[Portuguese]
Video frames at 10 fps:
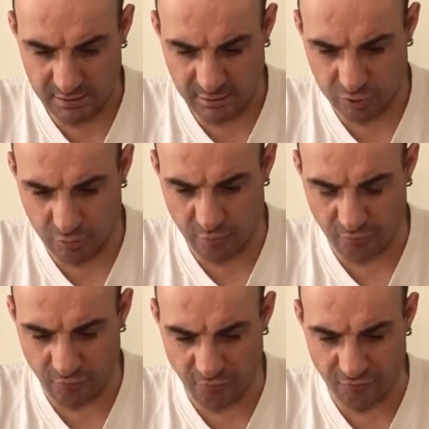
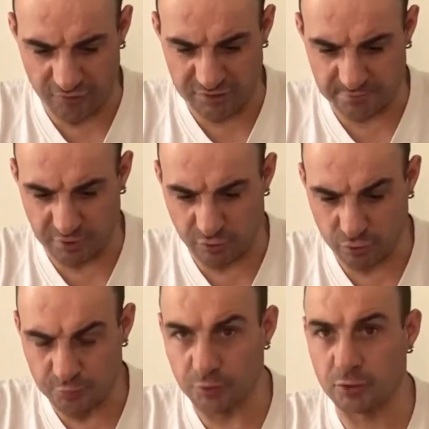sobre o Fundo de Desemprego
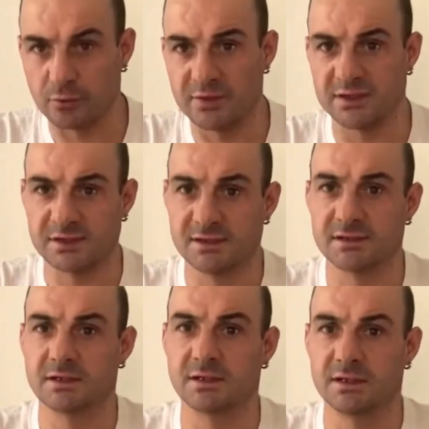dos
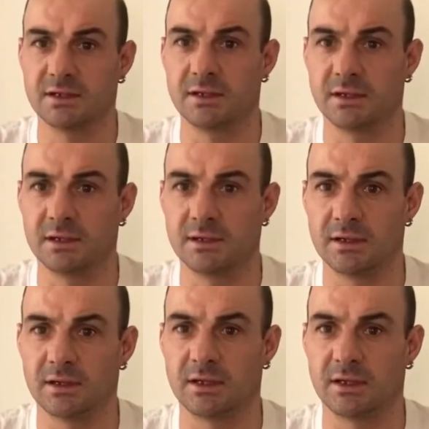Portugueses que,